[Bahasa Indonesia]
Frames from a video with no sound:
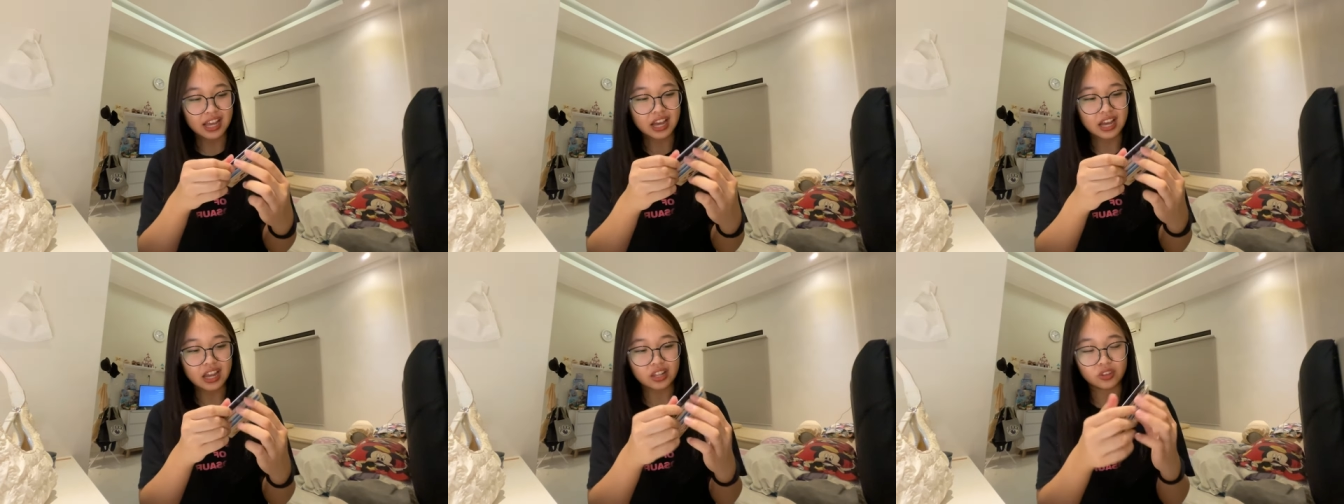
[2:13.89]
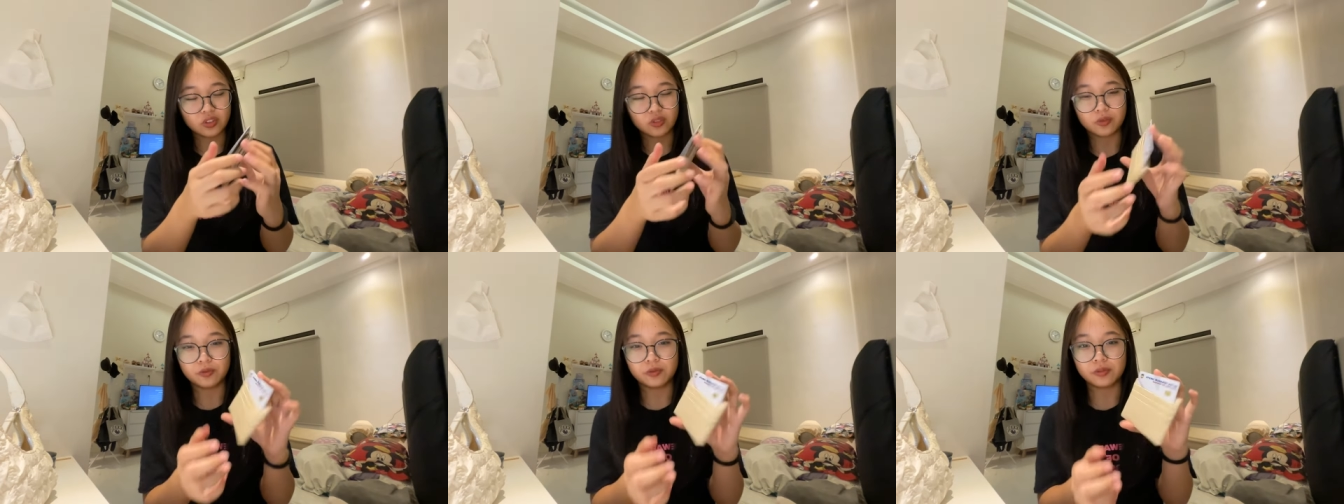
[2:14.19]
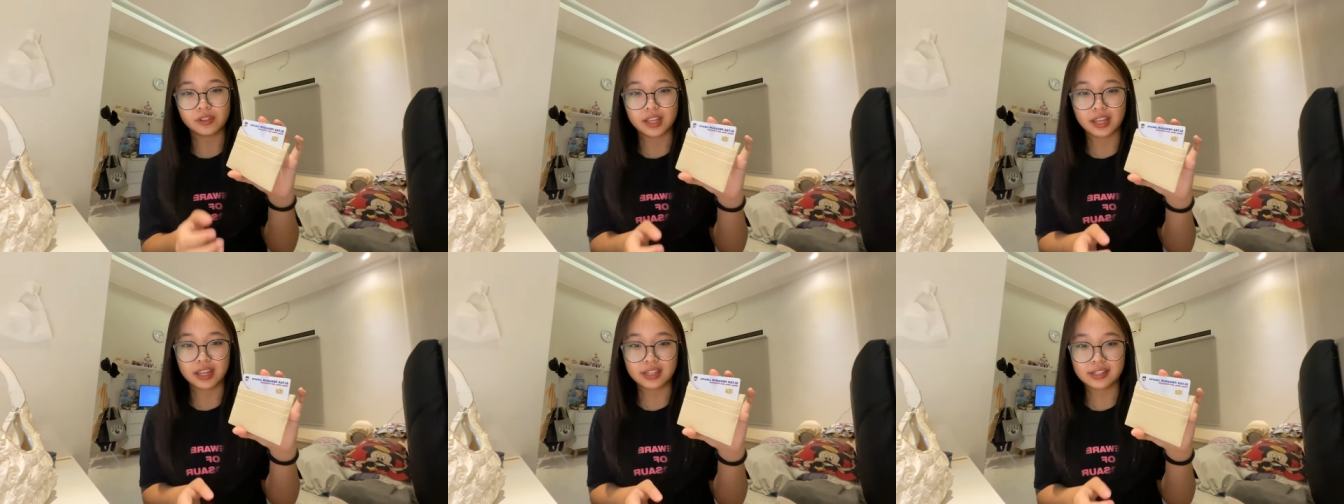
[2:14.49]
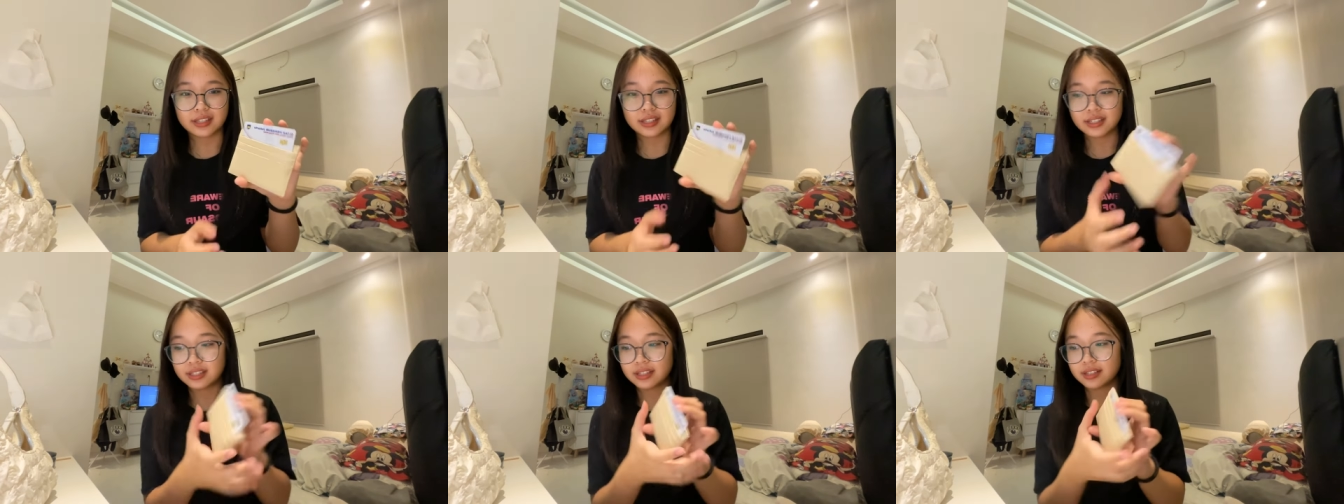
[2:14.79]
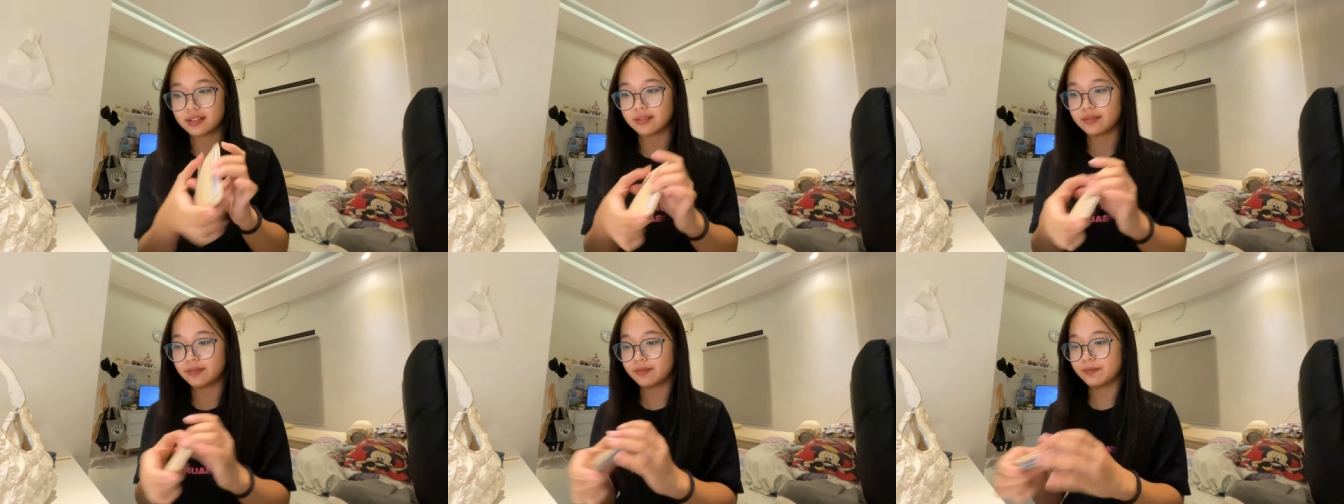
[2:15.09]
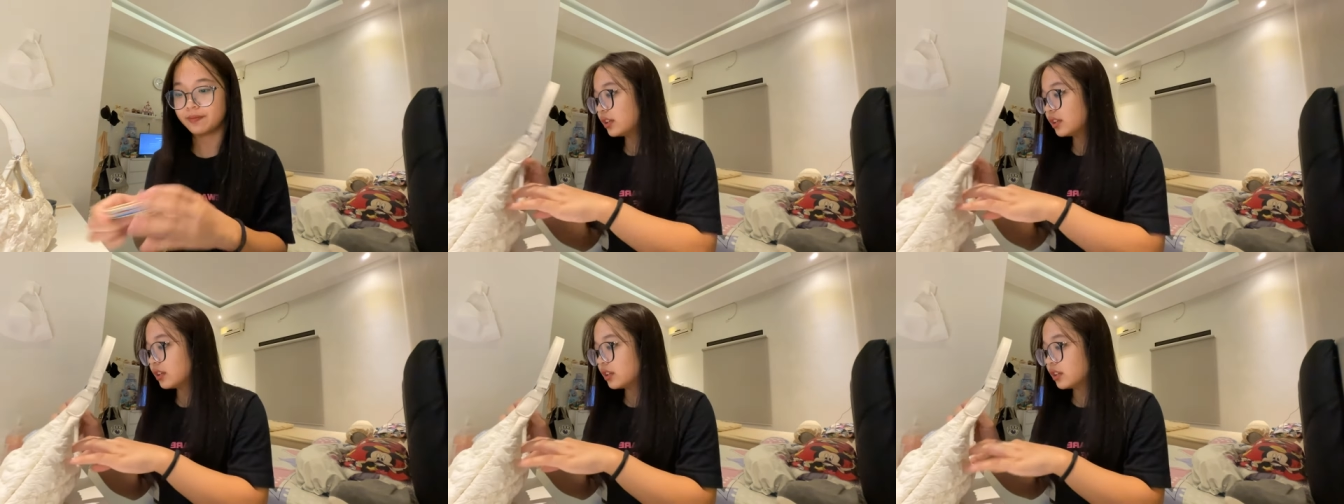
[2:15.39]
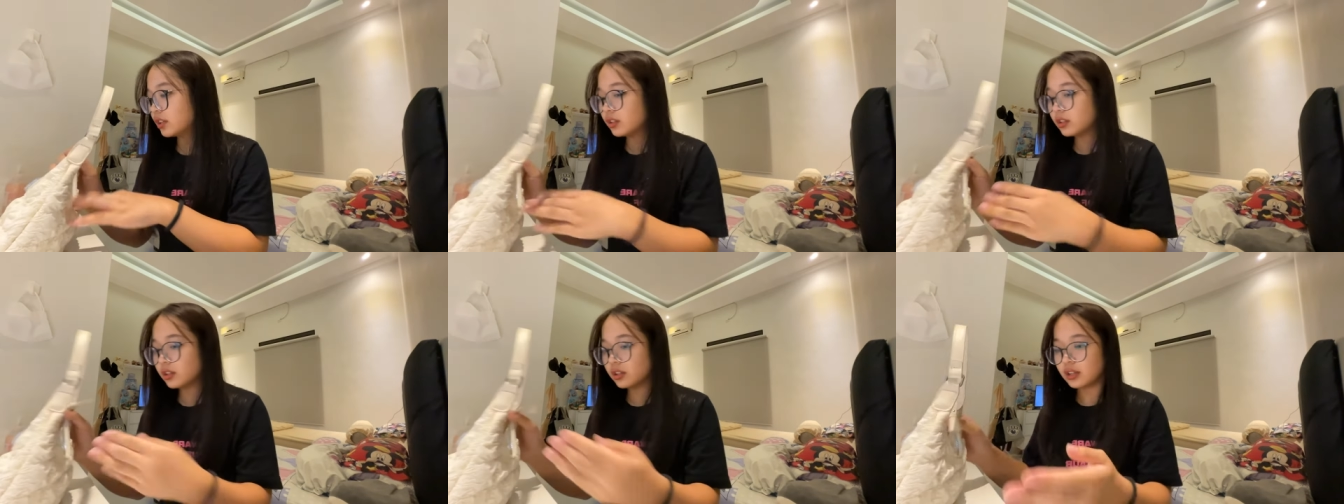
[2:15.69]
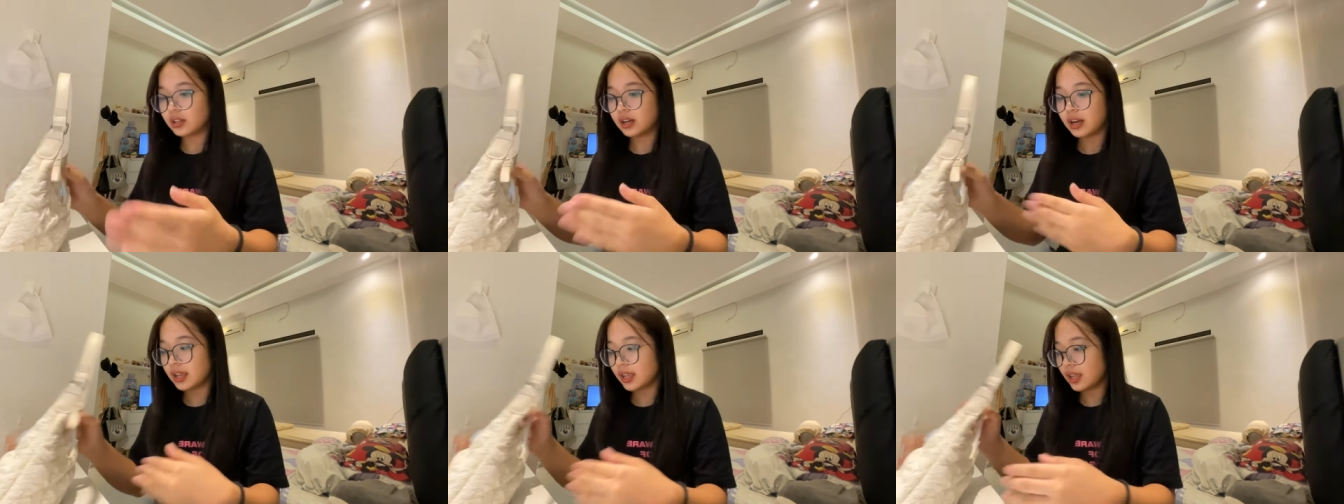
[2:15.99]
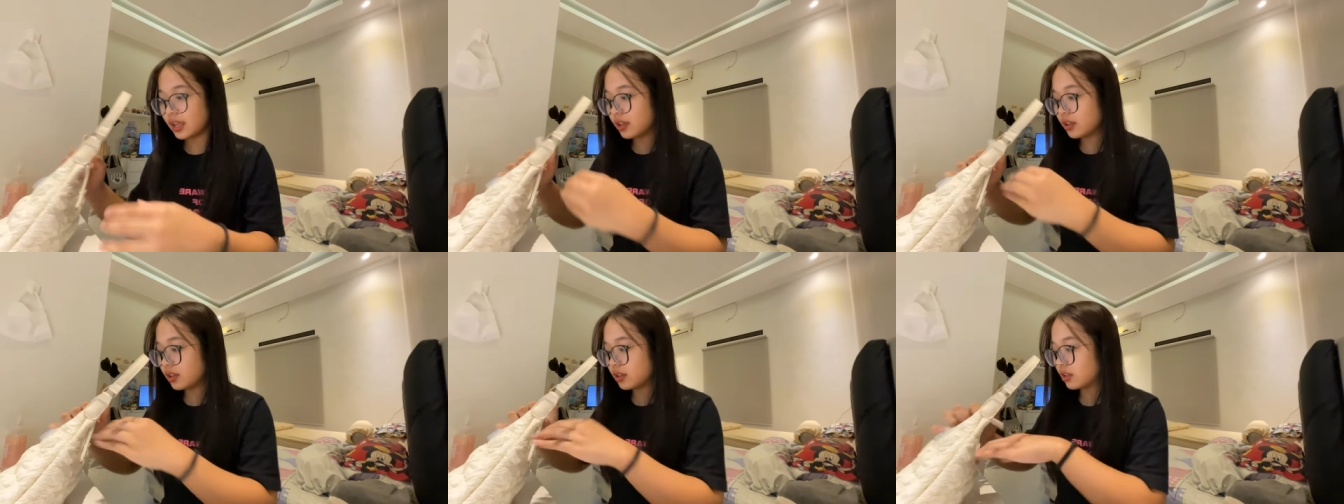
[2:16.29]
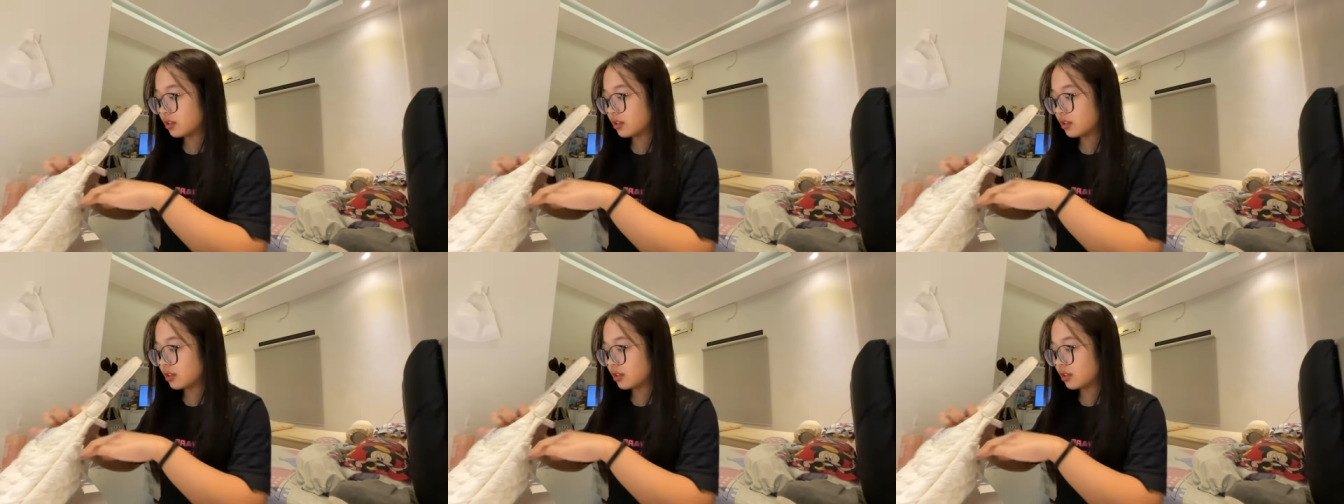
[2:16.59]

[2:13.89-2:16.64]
kartu flash gerah ya